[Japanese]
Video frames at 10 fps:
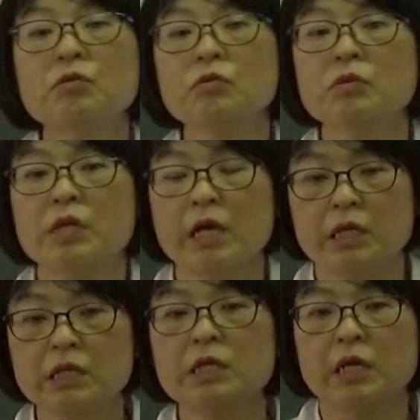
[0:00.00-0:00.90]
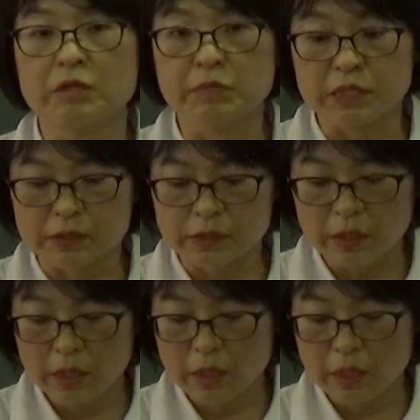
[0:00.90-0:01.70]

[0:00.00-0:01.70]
小の単位になります